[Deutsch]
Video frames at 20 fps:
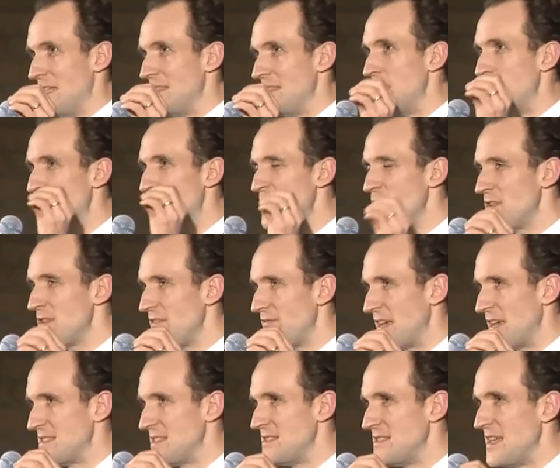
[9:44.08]
Die
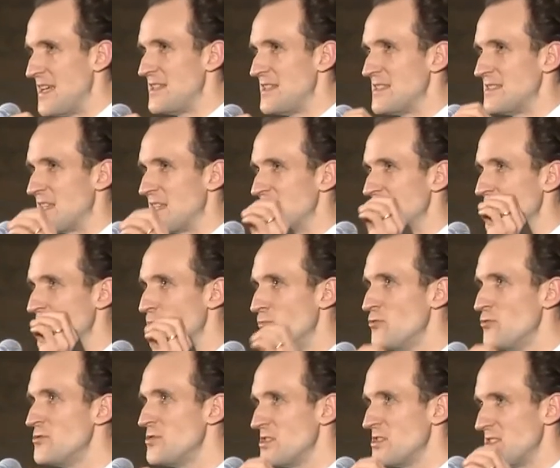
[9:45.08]
Biodiversität ist das
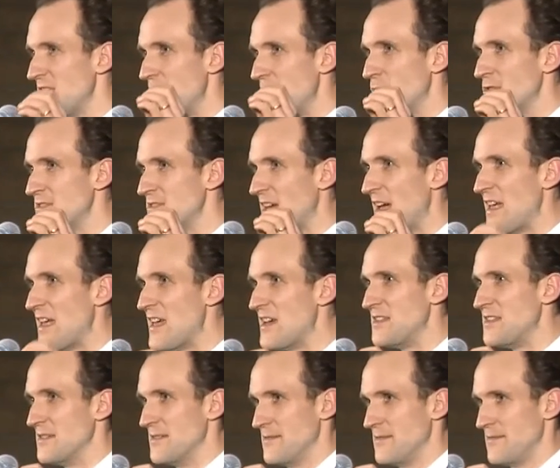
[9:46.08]
Immunsystem unserer Erde.